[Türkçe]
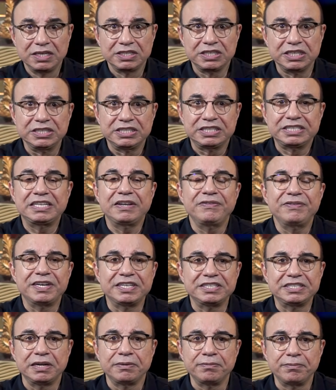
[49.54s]
Şimdi size
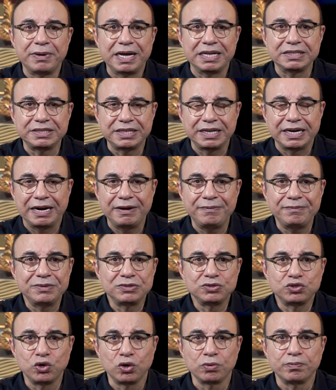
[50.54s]
vereceğim mantra
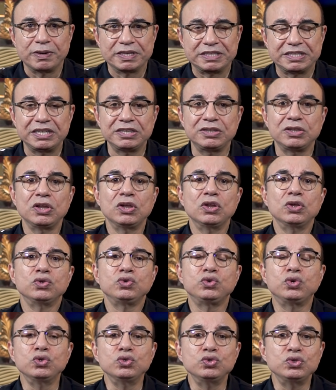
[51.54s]
çok basit.
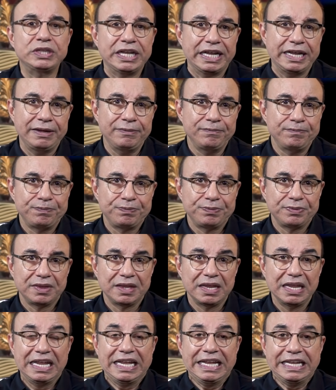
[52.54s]
Günde
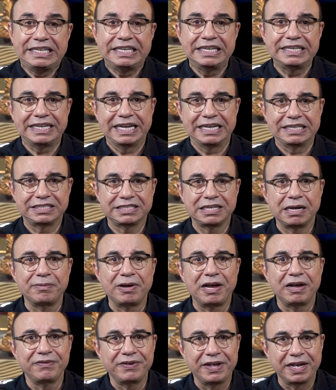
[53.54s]
iki kez
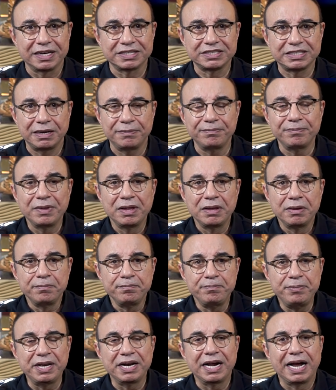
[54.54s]
sabah ve akşam
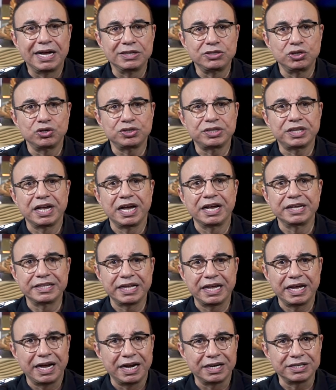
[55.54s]
bir A4
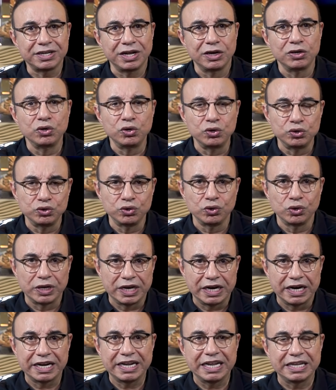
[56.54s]
kağıda arkalı önlü
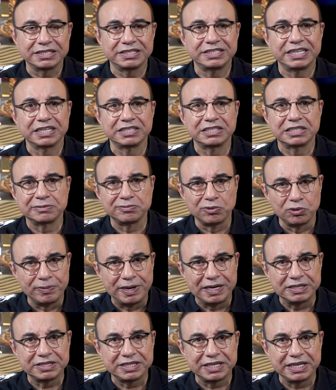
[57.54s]
olarak yazacaksınız bu
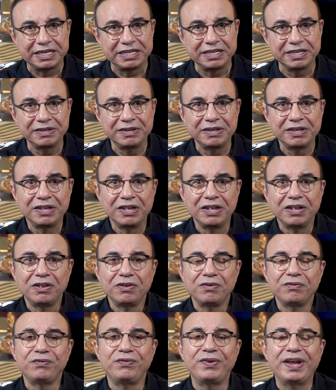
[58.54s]
mantrayı
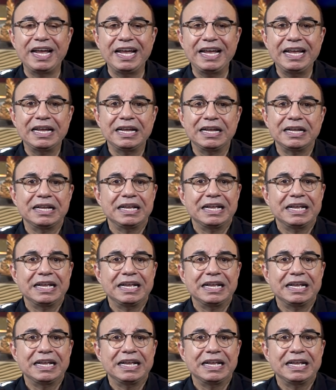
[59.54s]
ve